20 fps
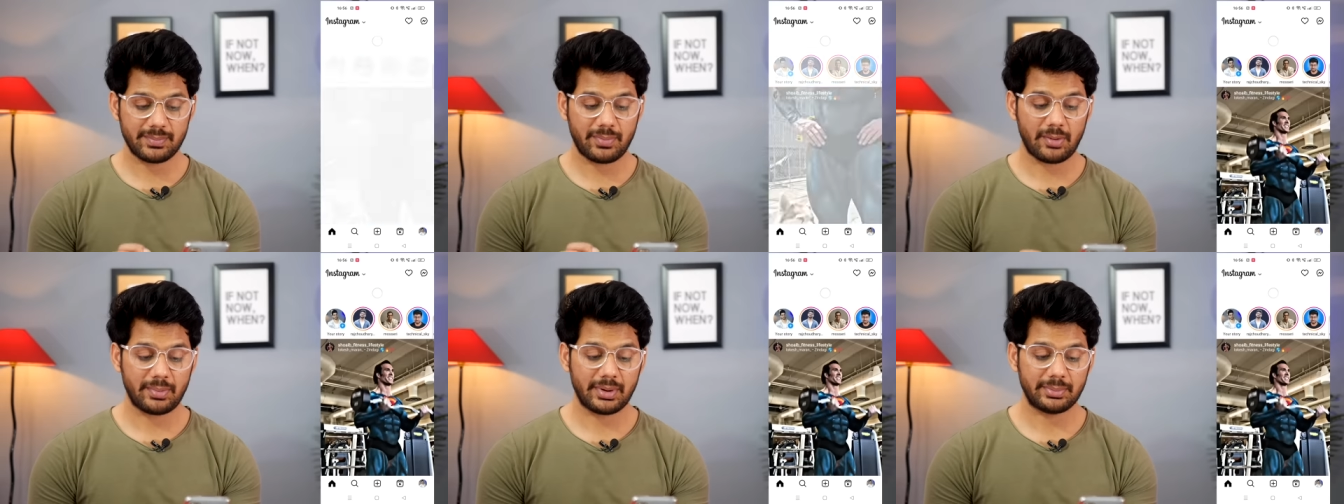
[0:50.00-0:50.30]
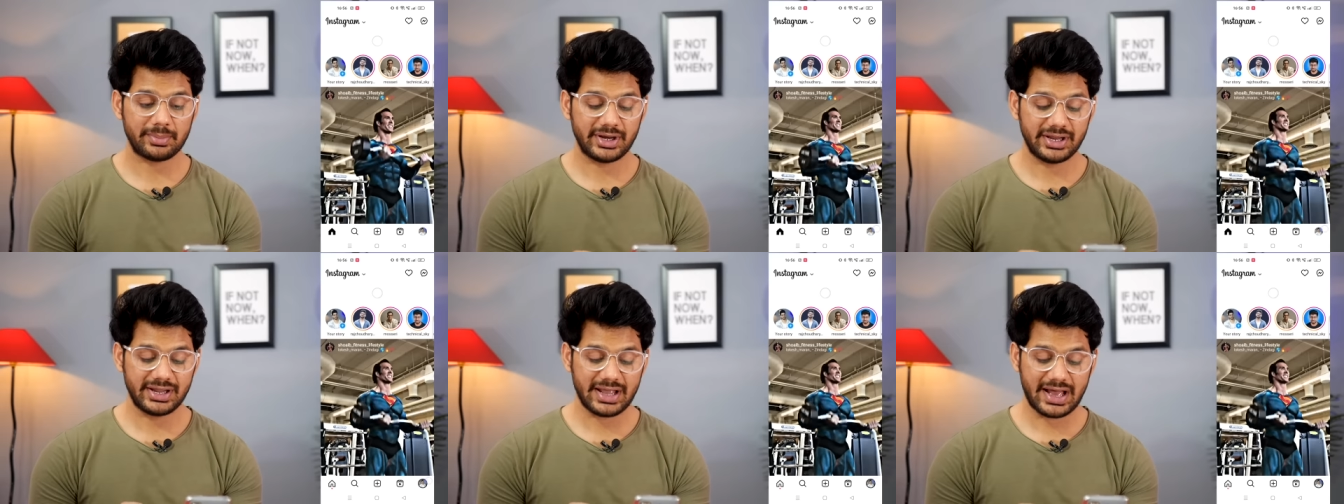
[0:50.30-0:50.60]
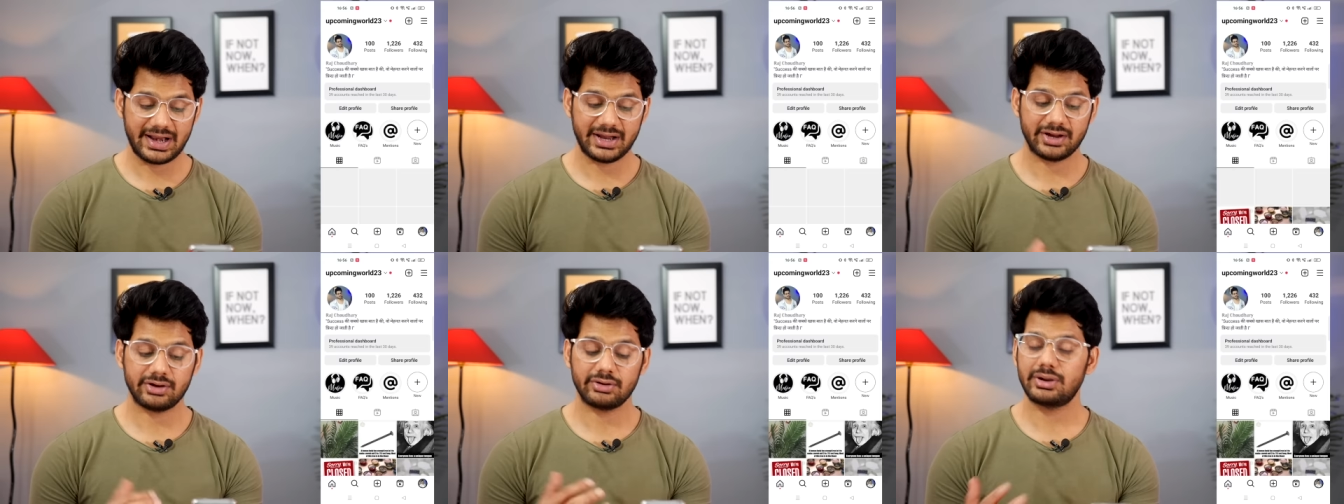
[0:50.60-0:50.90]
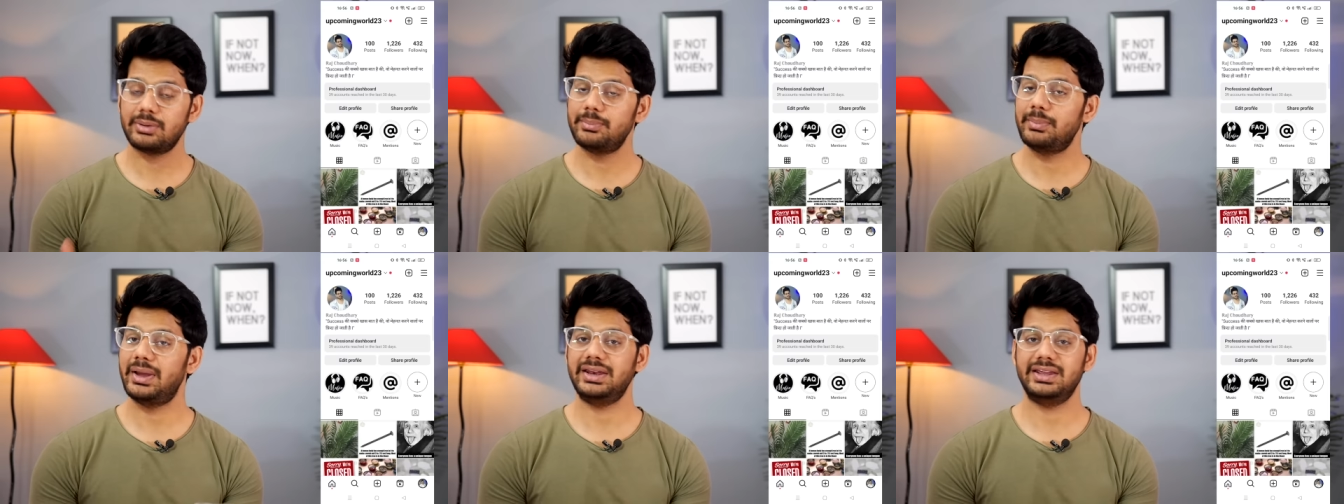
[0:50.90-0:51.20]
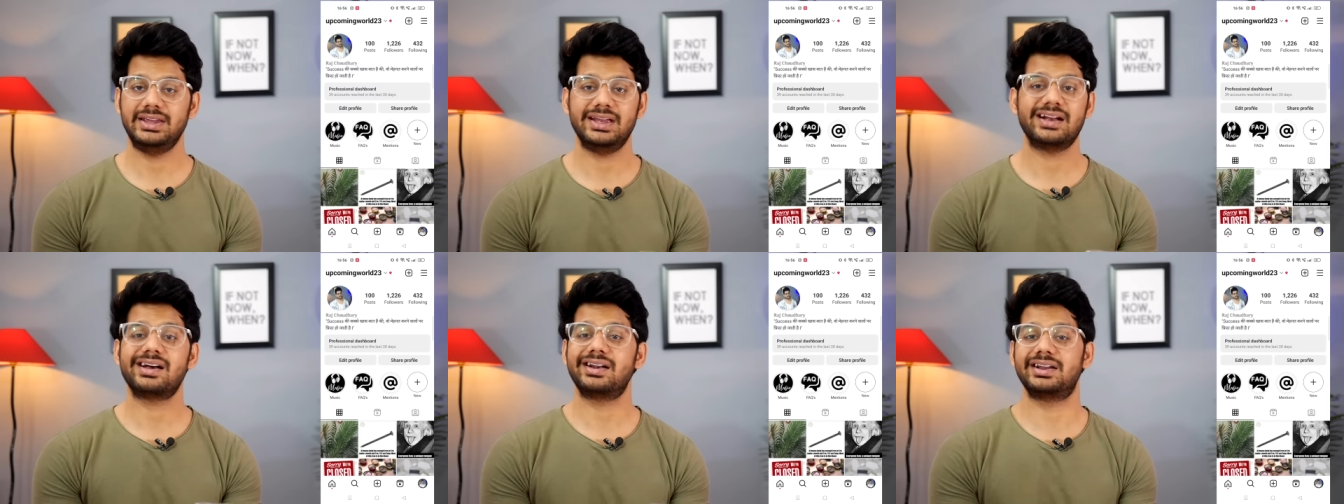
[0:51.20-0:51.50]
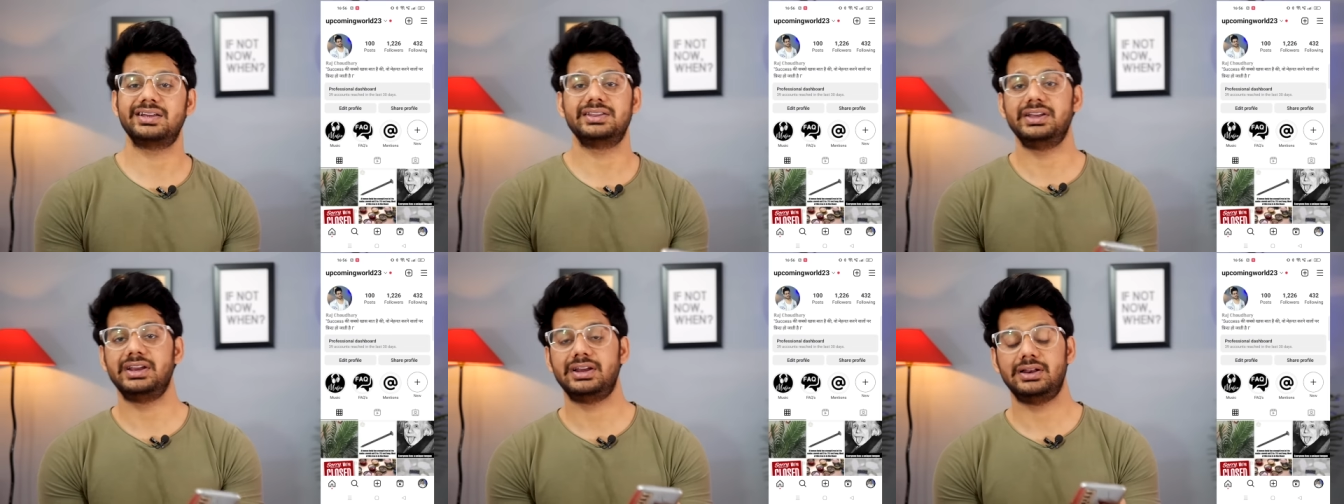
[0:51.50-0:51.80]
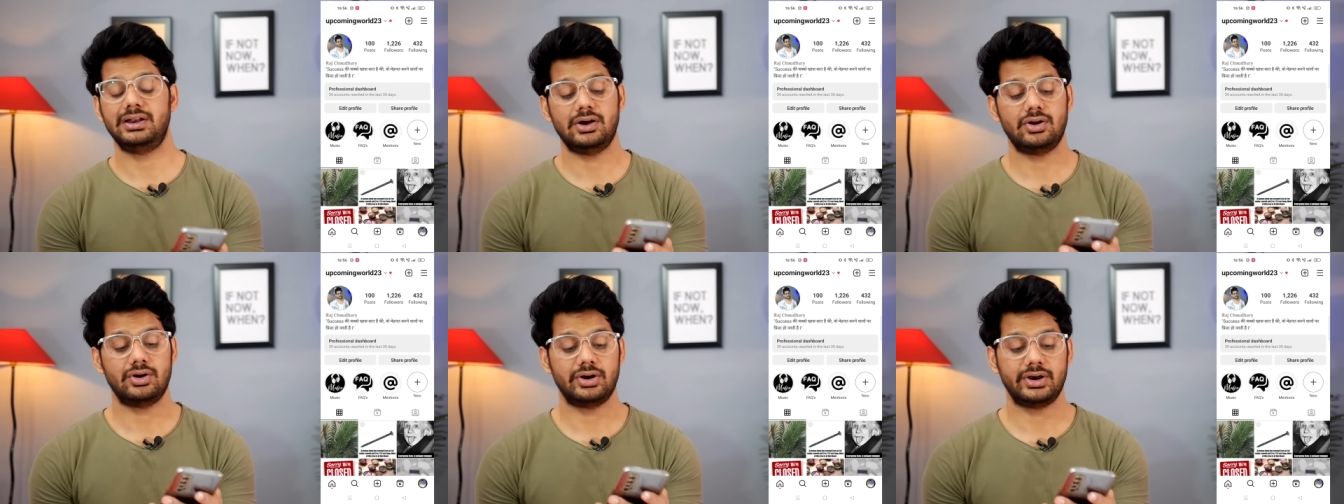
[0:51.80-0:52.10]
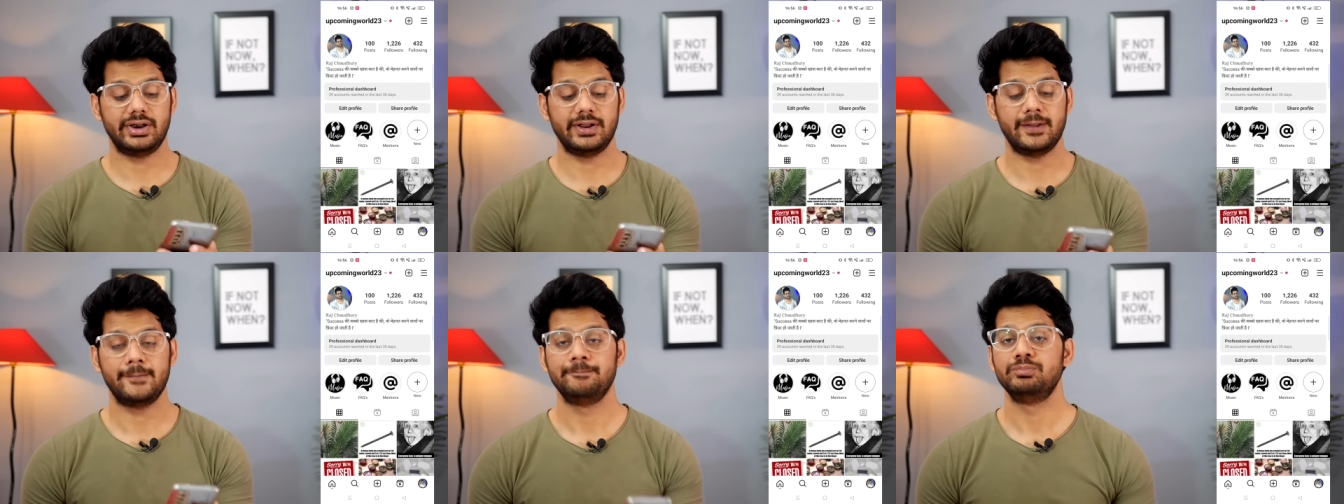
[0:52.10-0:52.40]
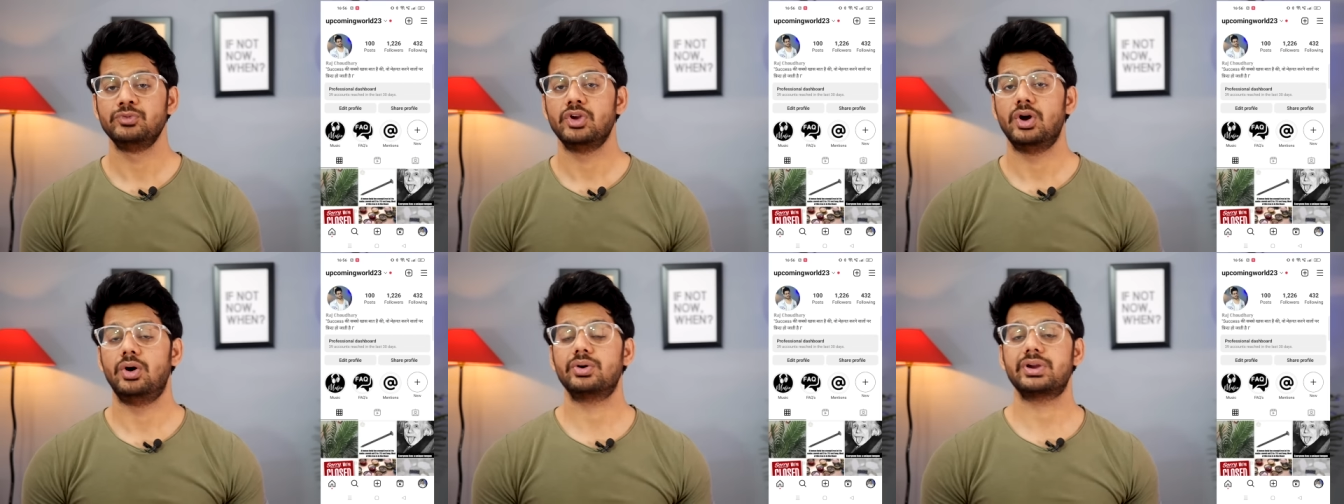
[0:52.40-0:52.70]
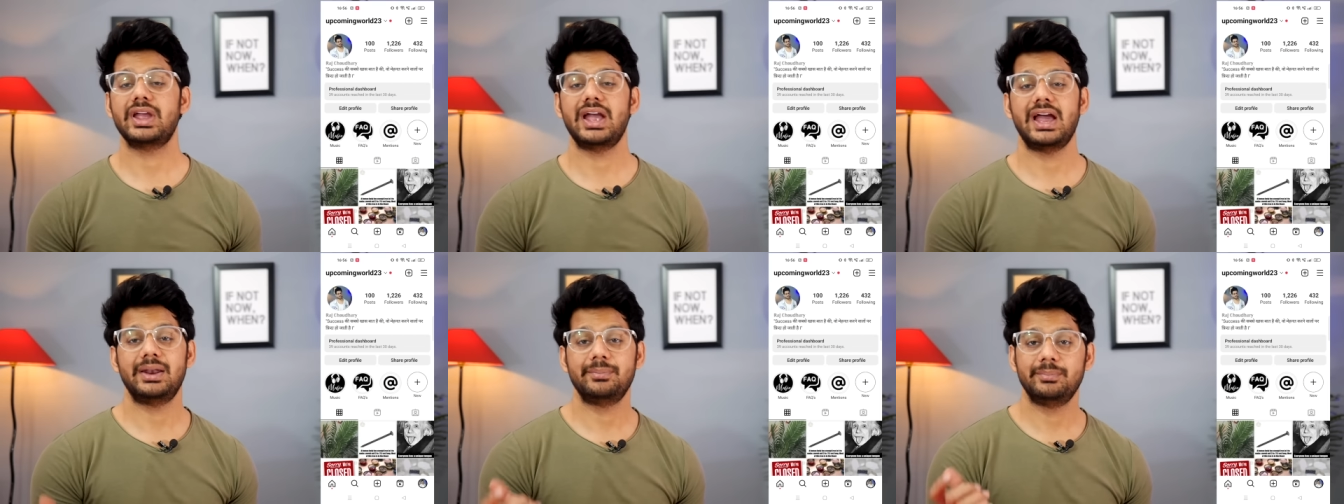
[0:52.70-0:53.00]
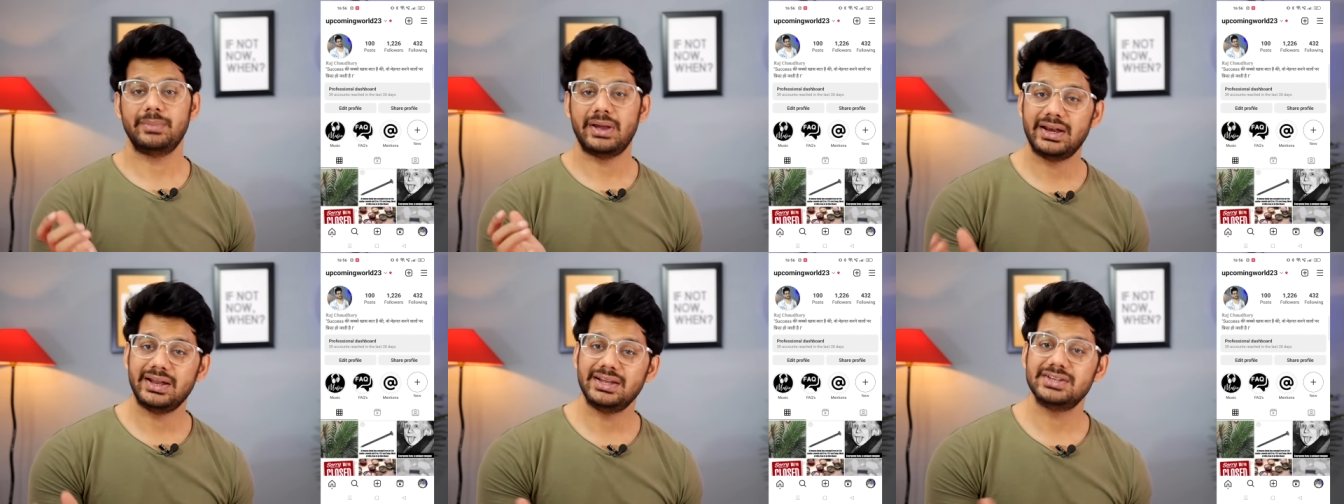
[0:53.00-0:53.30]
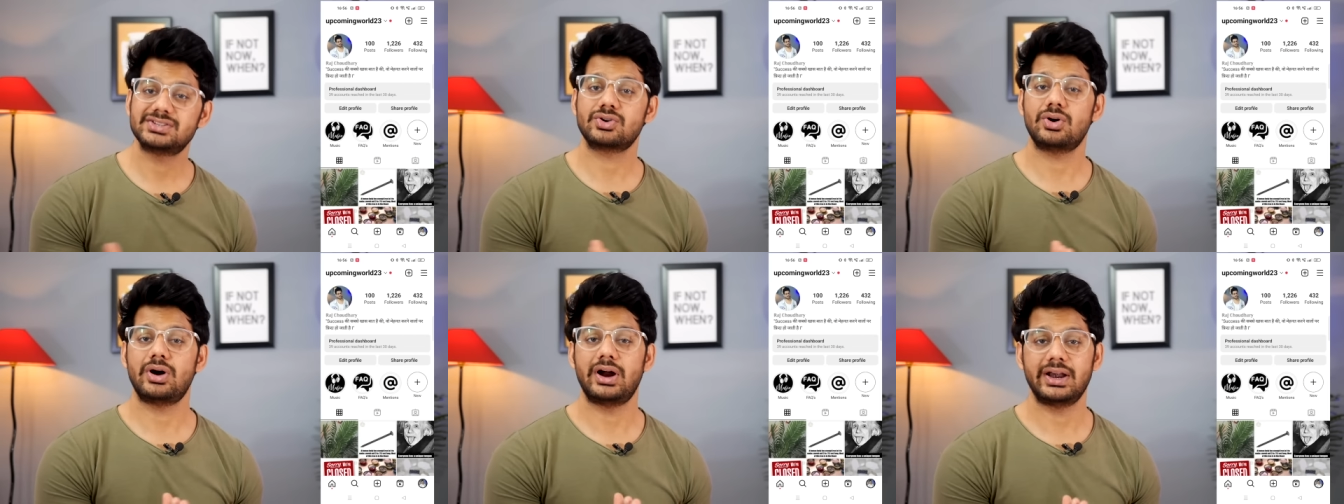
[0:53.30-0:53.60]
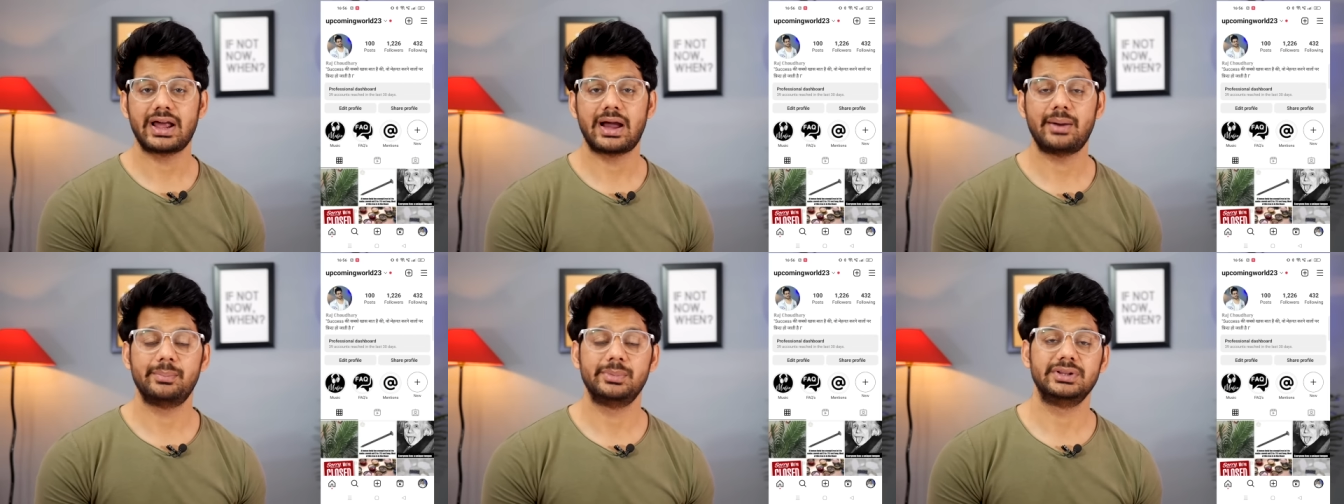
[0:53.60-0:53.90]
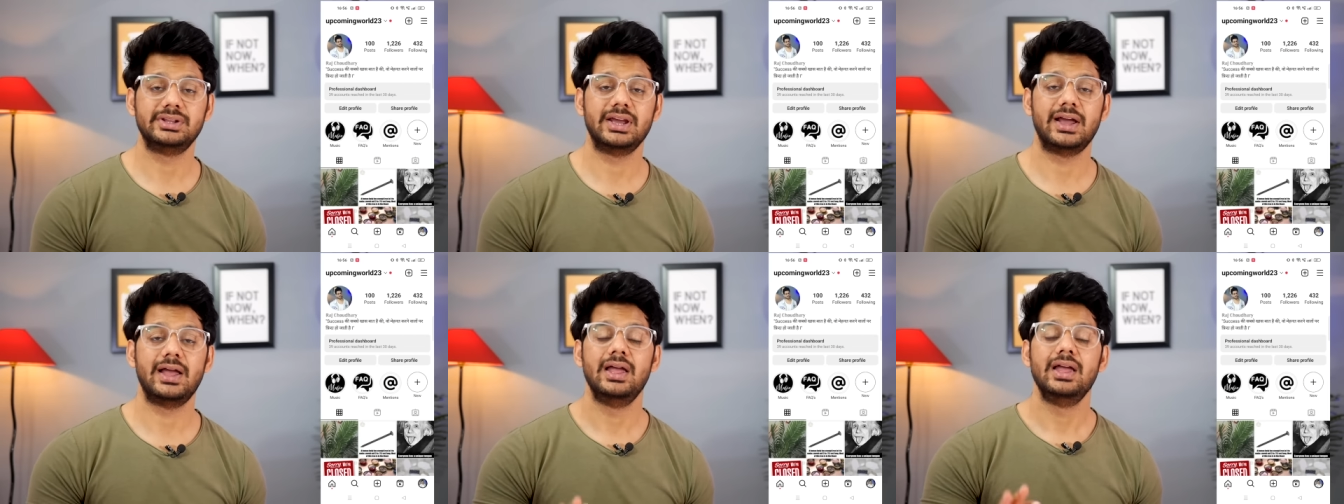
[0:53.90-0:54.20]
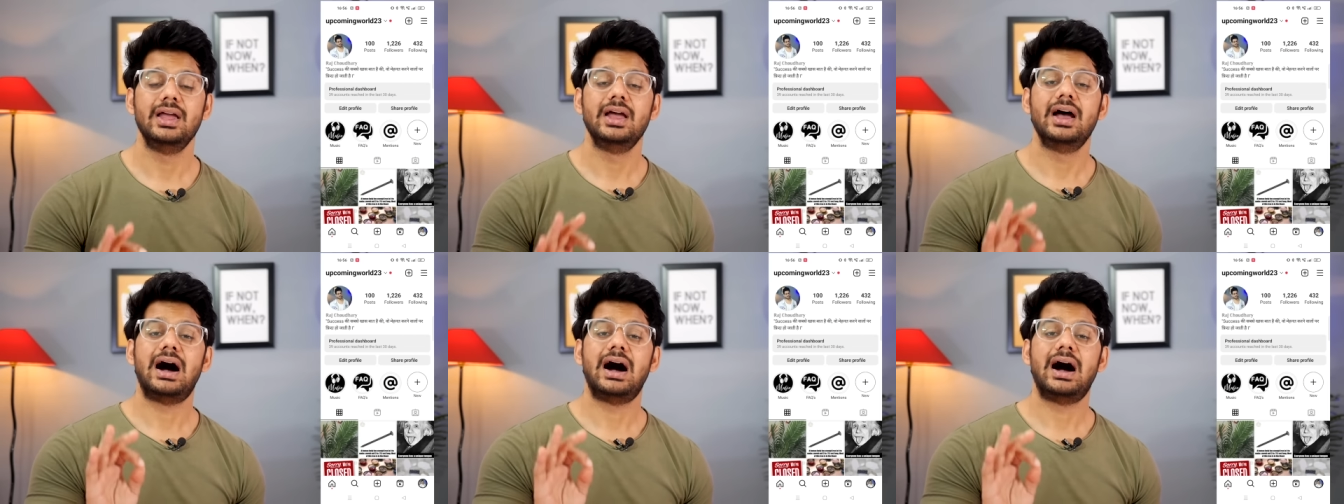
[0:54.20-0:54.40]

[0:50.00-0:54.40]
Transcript: पॉपअप नहीं आ रहा है क्योंकि मैंने ये करके देख लिया ऑलरेडी ओके एंड मैंने इसको हटा भी दिया है